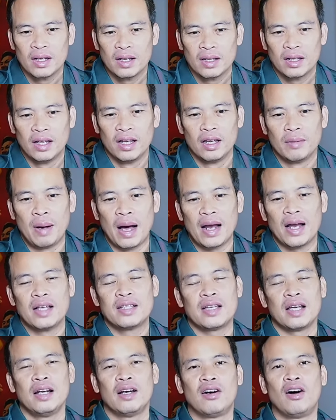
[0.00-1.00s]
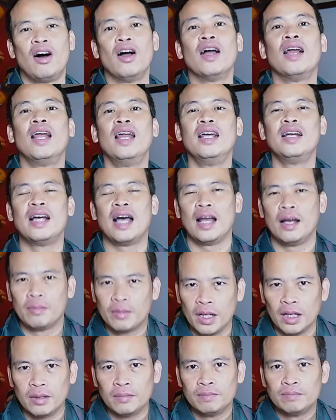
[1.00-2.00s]
thì bạn ấy sẽ được gọi lên ngay lập
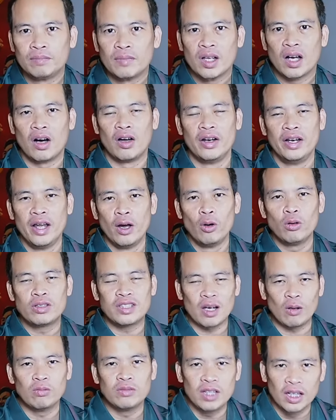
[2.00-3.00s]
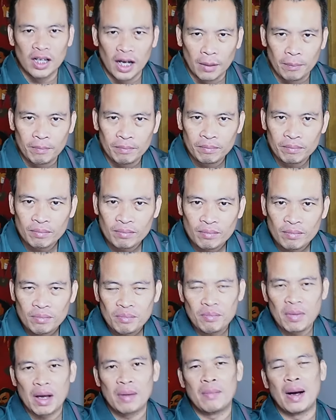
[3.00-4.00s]
tức. Còn nếu trong trường hợp
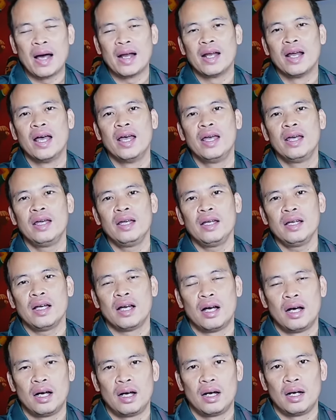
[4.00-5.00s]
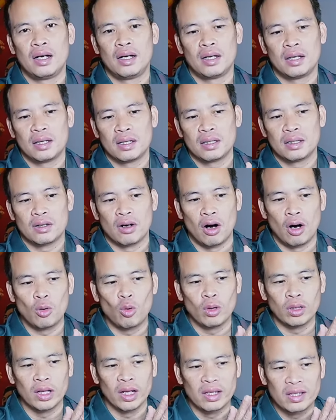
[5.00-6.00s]
mà bạn ấy có
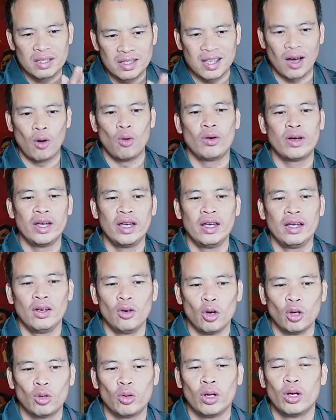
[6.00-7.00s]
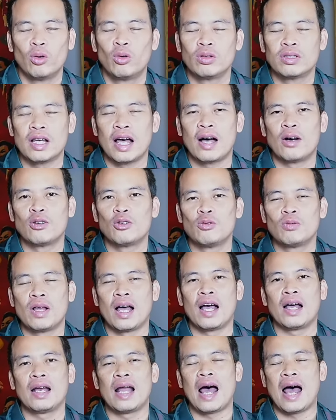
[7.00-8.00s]
quốc tịch sau khi đội tuyển quốc gia của chúng
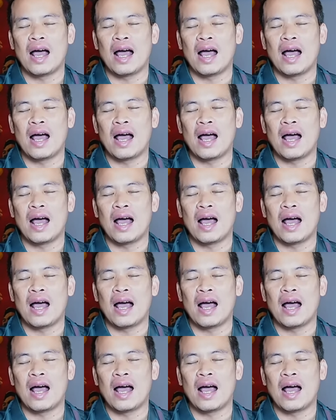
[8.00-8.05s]
ta